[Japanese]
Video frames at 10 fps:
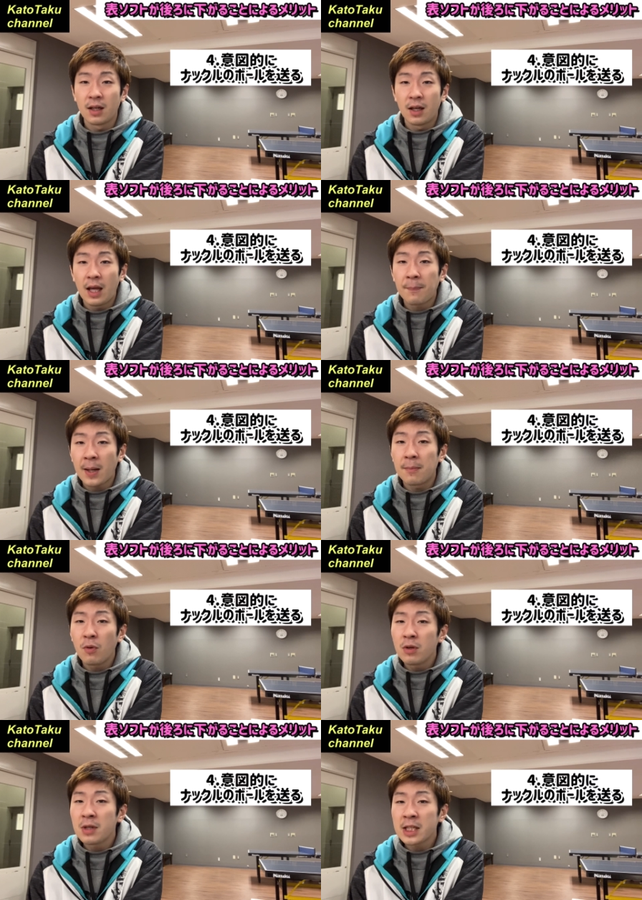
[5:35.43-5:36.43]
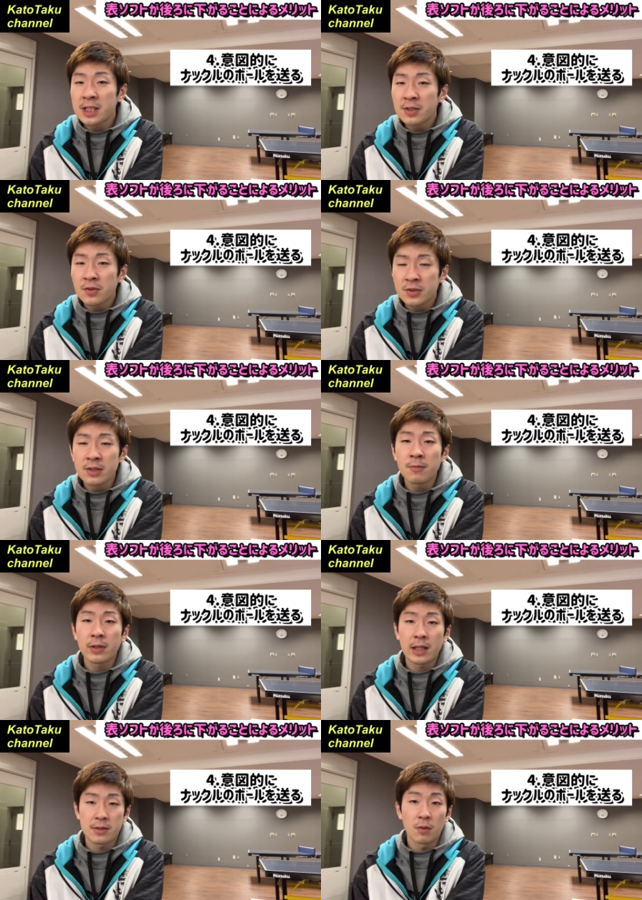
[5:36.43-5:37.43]
やっぱボールは失速するもん
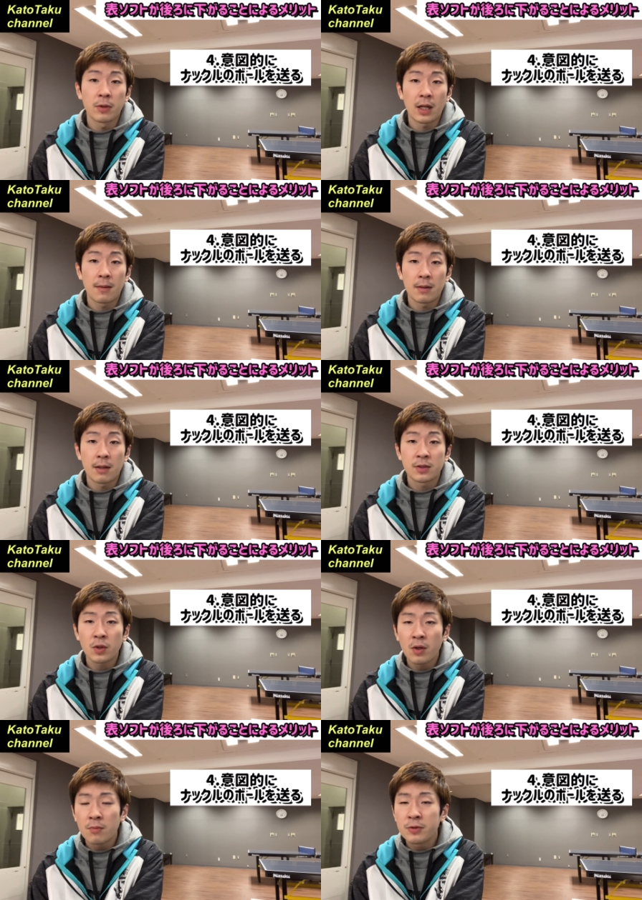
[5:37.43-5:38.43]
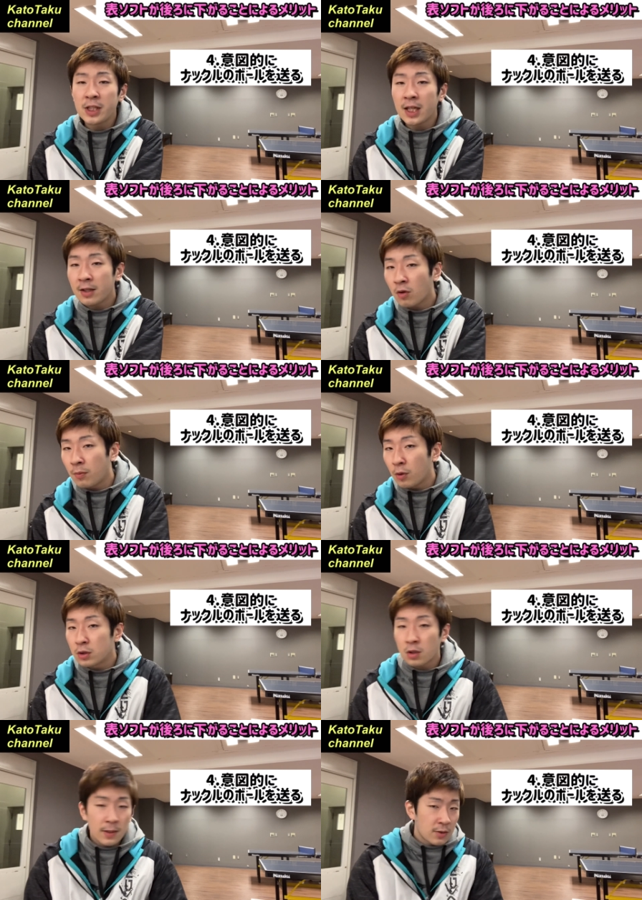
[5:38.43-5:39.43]
なんですよお寺場はそれを無理やりこう
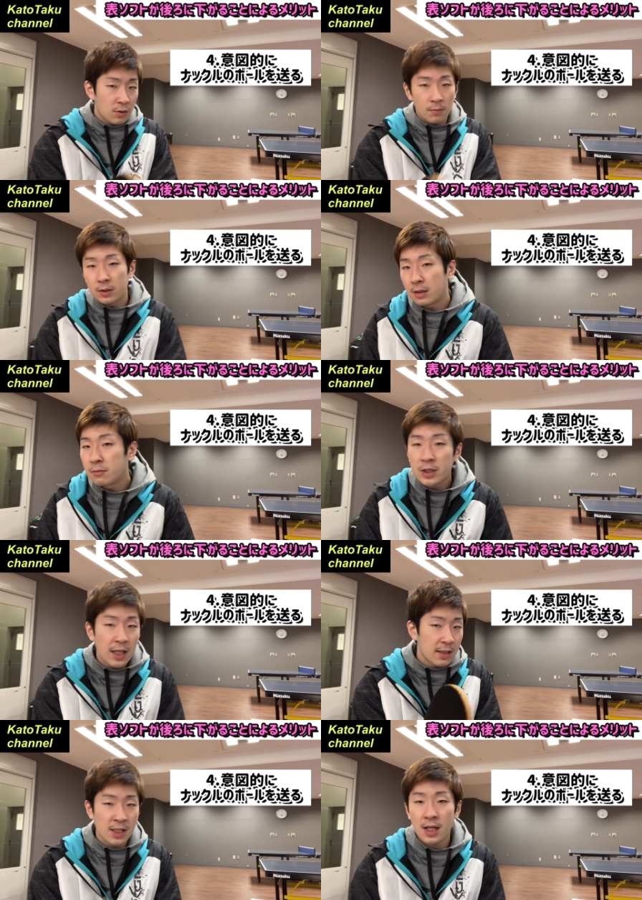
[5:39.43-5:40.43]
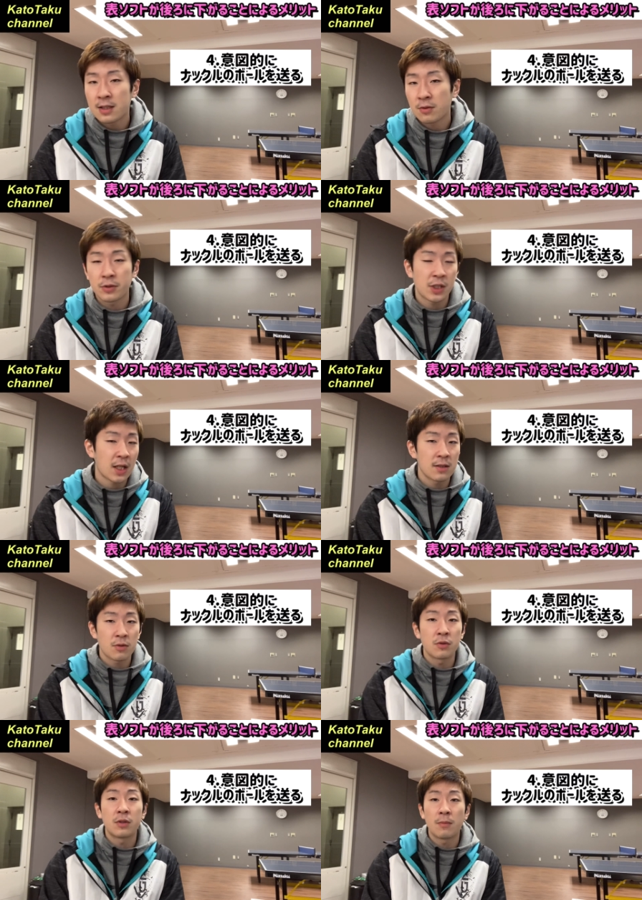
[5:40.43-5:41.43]
ボール飛ばそうと思って無理やり力強く力強
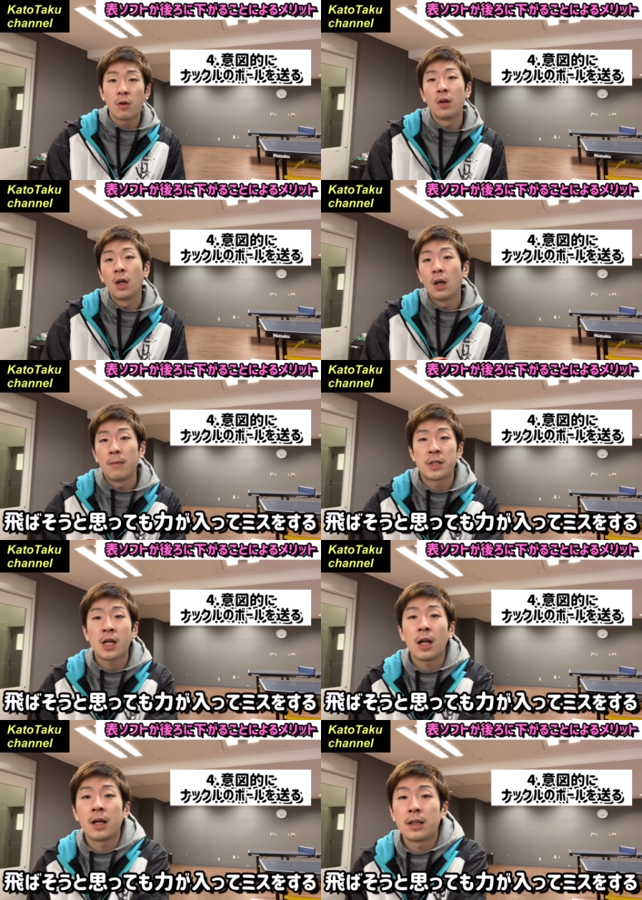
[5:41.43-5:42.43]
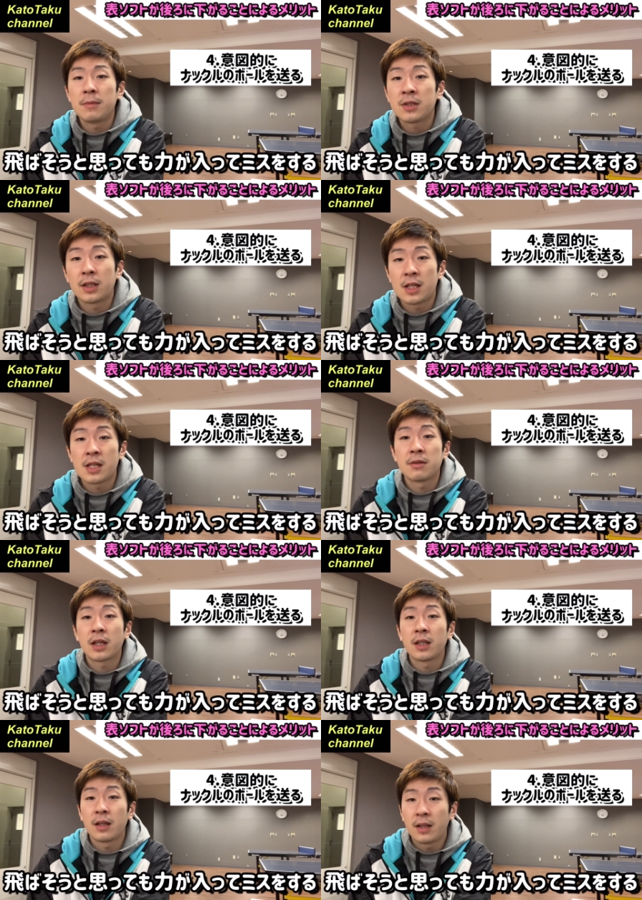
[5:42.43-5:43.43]
く打っても、まあ、力入ってミスが出ちゃうだ
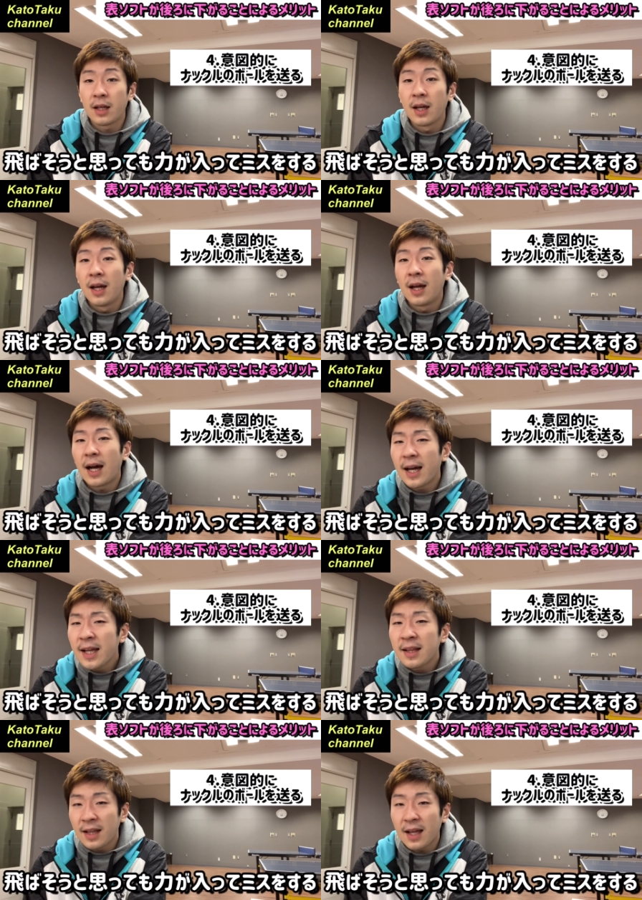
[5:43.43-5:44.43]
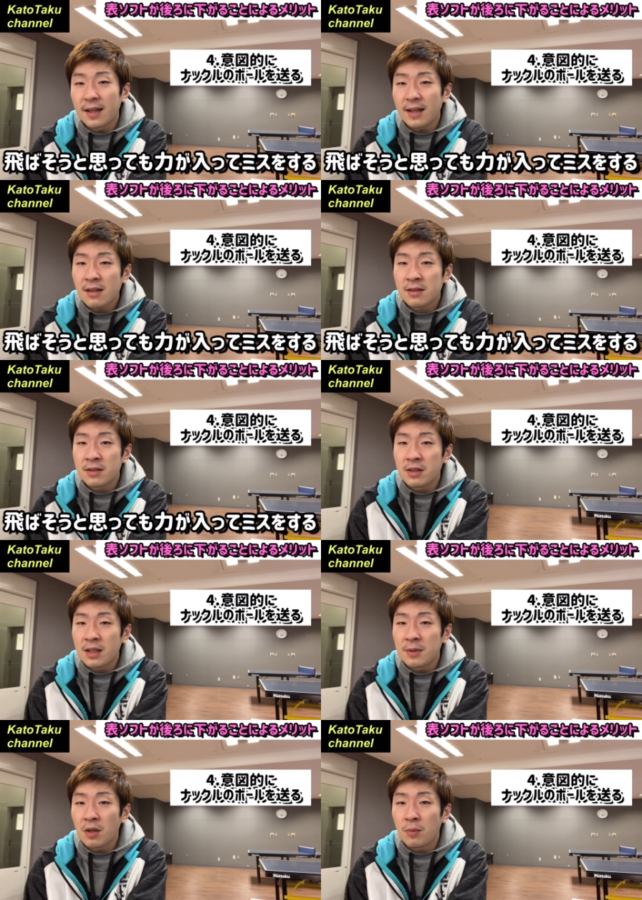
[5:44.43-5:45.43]
けなんであえてナックル
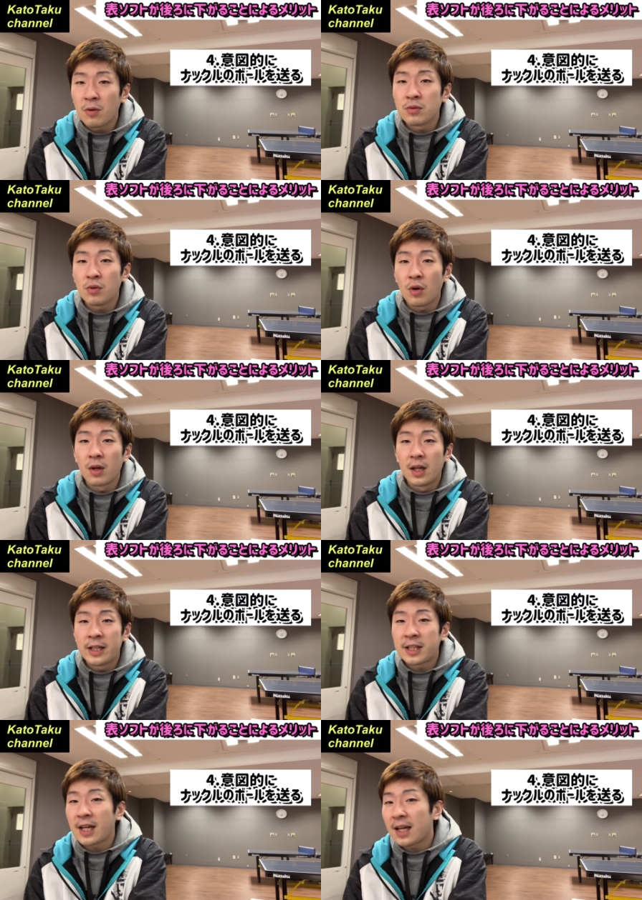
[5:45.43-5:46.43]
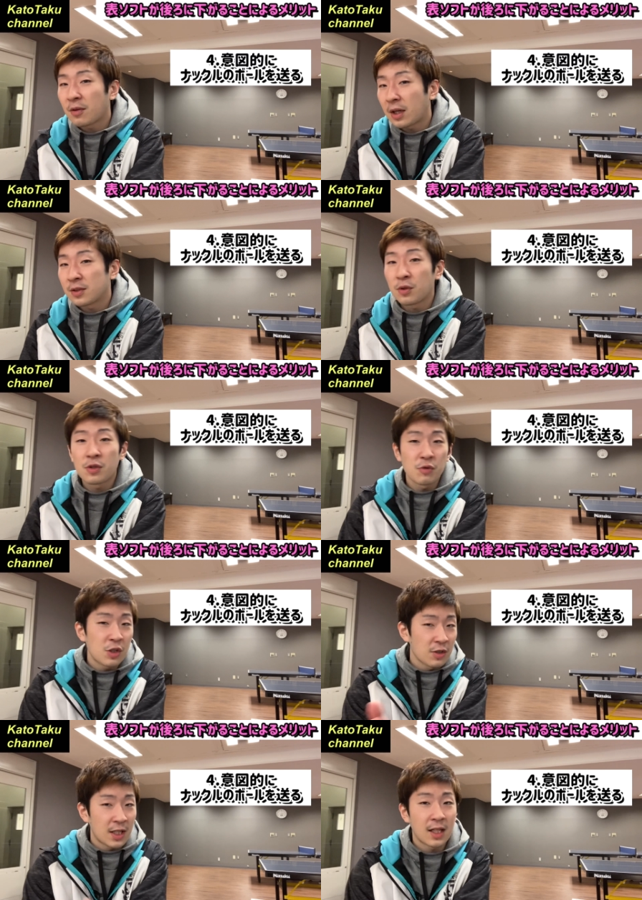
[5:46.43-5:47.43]
気味のボールを引き合いとかそういう
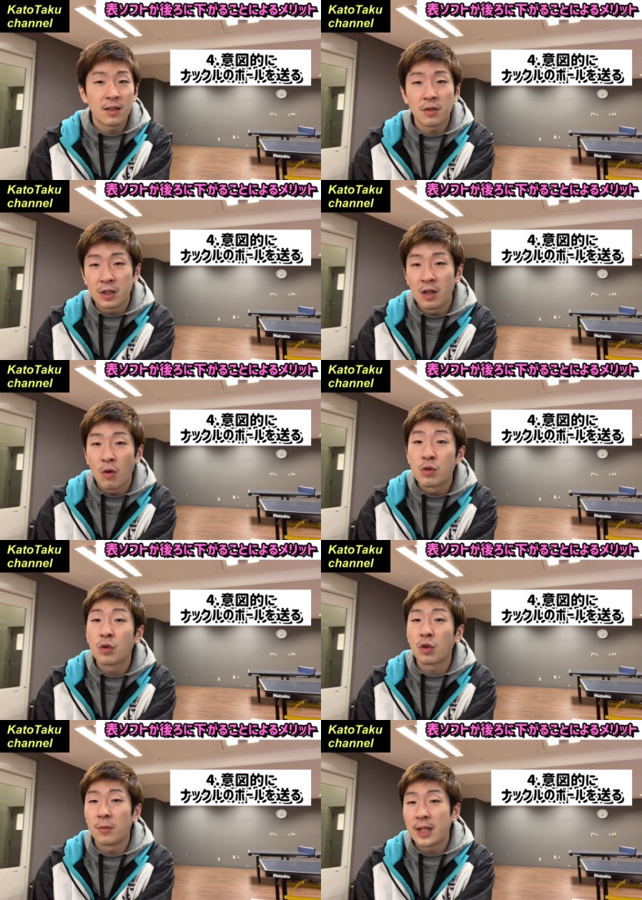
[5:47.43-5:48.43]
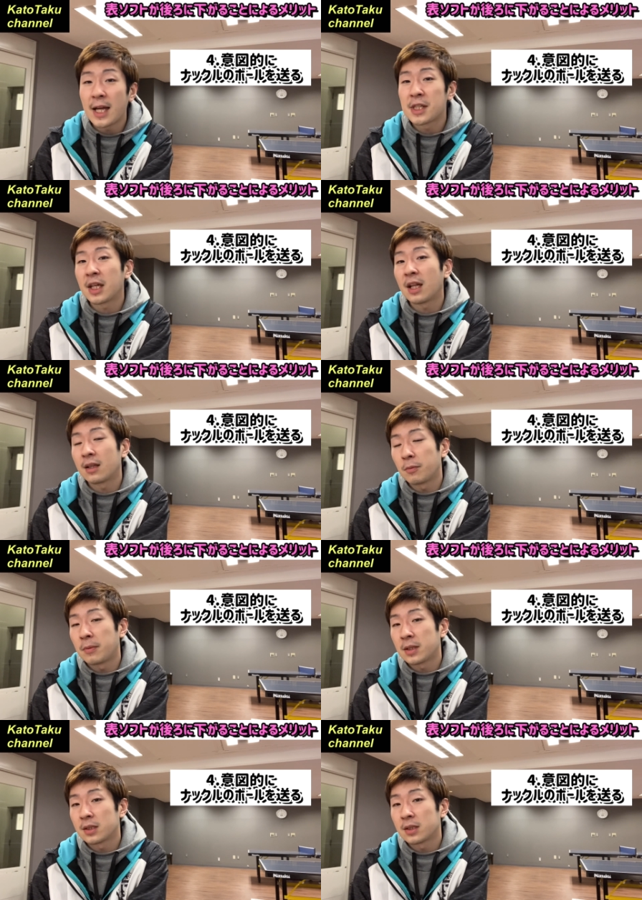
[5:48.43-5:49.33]
後ろ下がった時に送ることも大事かなと思います、